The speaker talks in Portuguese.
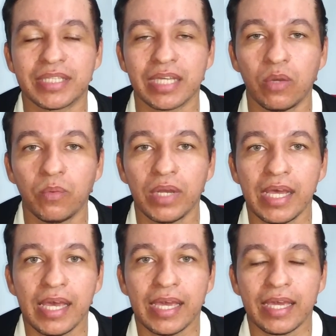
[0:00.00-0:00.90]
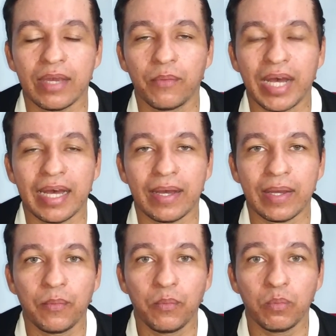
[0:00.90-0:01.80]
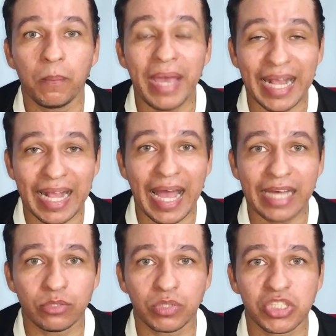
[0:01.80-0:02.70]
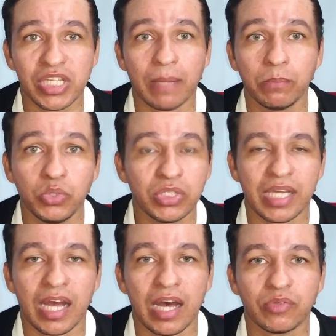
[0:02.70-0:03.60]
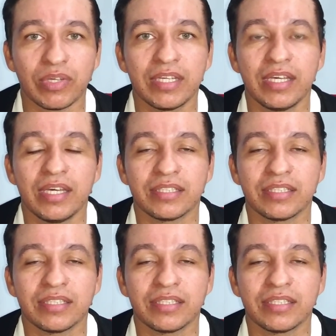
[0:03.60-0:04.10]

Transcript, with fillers: Então, é, uma, é um, um, mercado que está muito em alta.